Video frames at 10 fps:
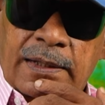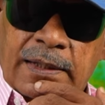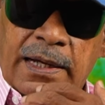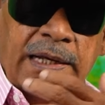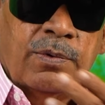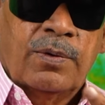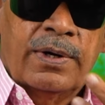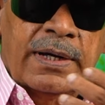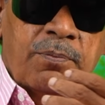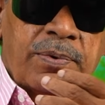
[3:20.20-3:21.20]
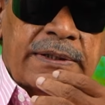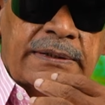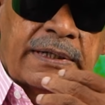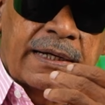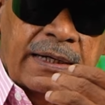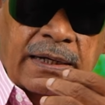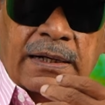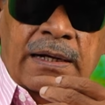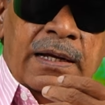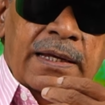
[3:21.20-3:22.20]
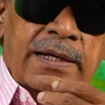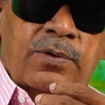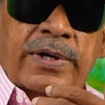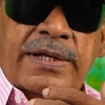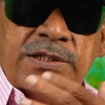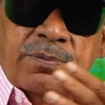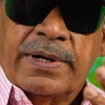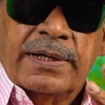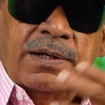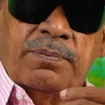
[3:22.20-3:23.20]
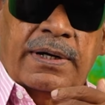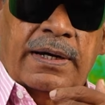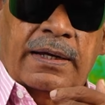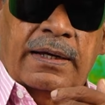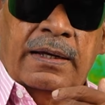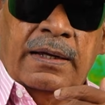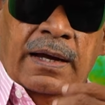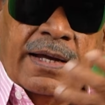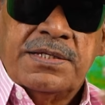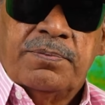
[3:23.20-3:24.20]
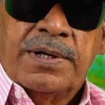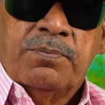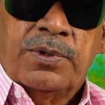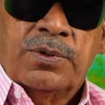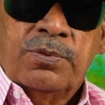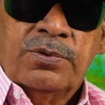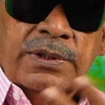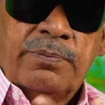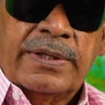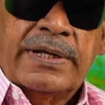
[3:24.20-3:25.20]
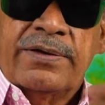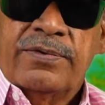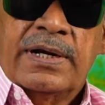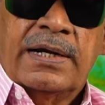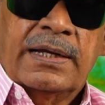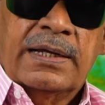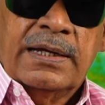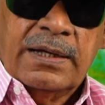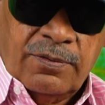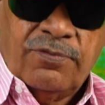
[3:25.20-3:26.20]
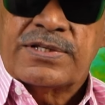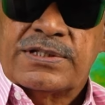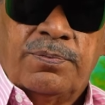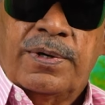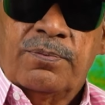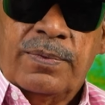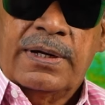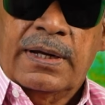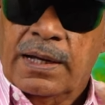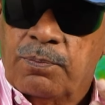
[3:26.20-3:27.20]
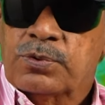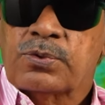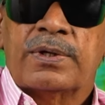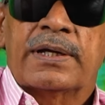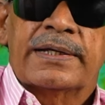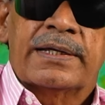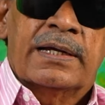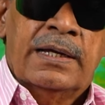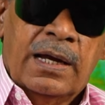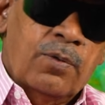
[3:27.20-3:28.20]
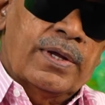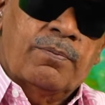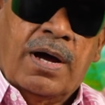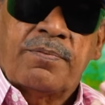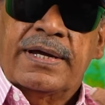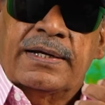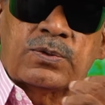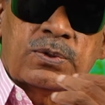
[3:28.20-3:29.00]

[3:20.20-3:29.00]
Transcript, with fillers: இந்த அலிபாபா நாற்பது திருடர்கள் ஏறக்குறைய அஞ்சு படங்கள் பண்ணுறாங்க அஞ்சு படம் பண்ணும்போது மதுரை வீரனில் ஃபஸ்ட்டு படம் பண்ணுறாங்க அப்போ சொல்கிறாங்க உங்களுடைய மாமியார்கிட்ட